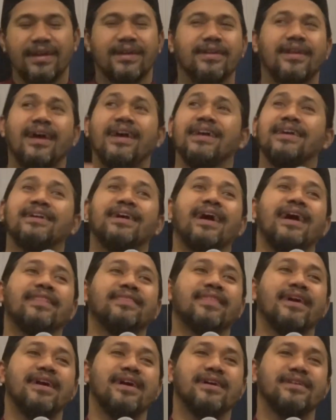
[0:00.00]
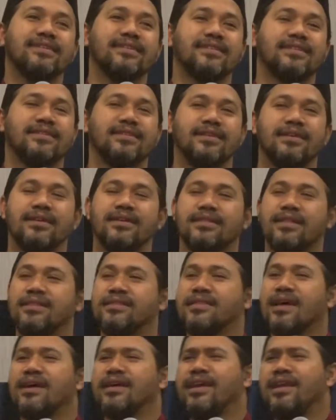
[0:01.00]
Naik ke atas
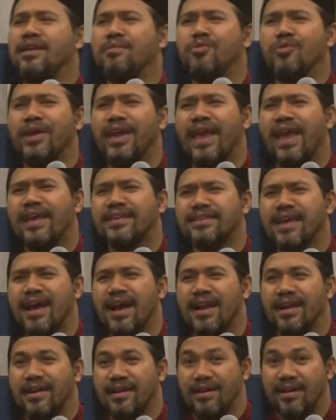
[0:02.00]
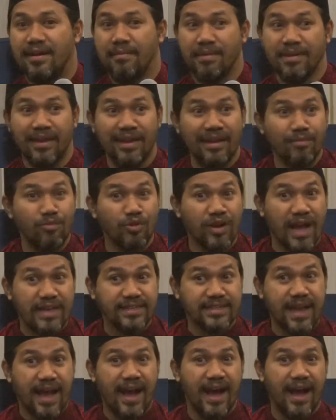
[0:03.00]
tentang ilmu ihsan, namanya ilmu
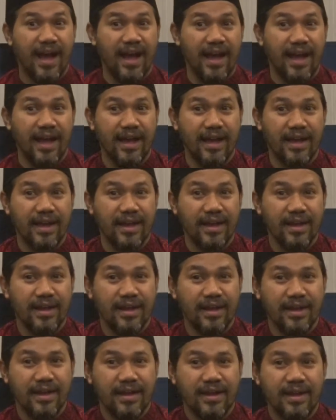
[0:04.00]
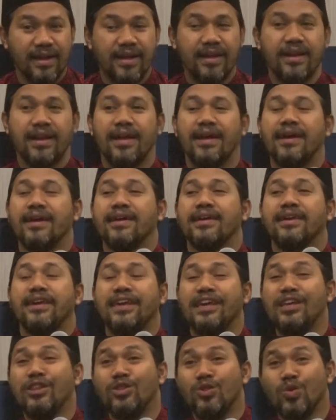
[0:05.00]
rasa. Nah,
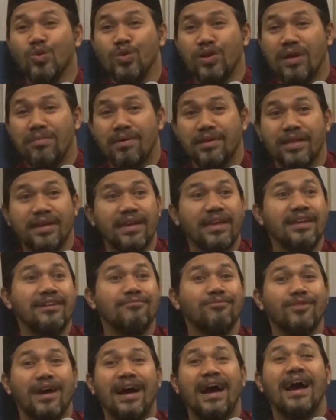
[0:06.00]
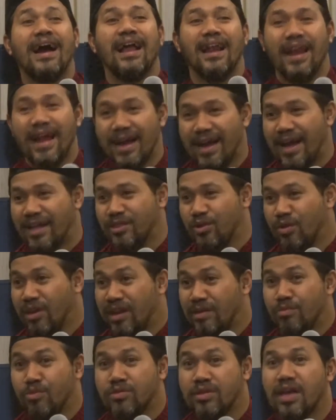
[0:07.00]
itu namanya ilmu akhlak atau
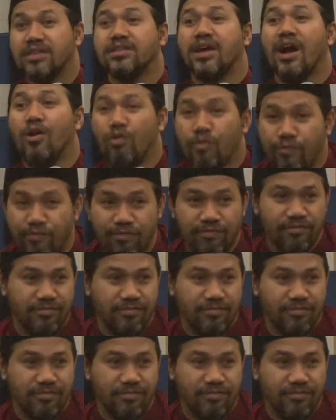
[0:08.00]
ilmu tasawuf.